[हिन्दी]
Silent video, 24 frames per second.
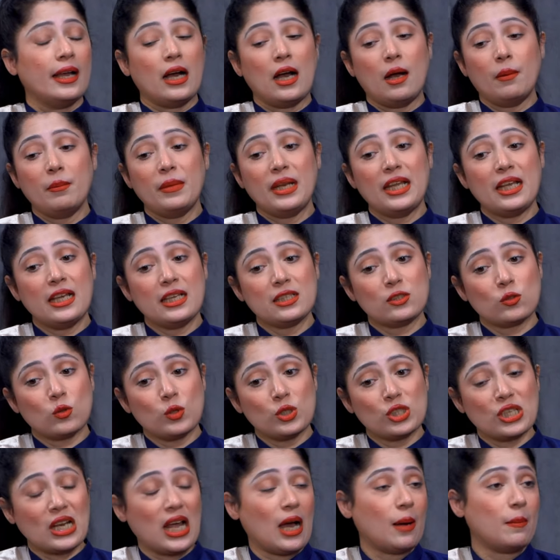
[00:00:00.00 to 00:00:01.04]
हमने इसको
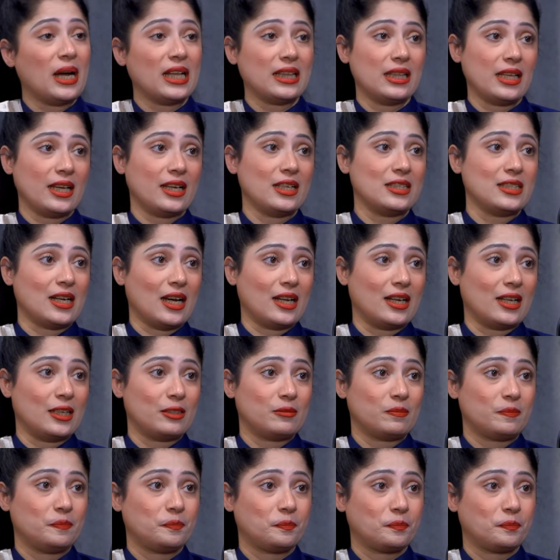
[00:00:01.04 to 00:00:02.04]
इस्लामाबाद लेके जाना है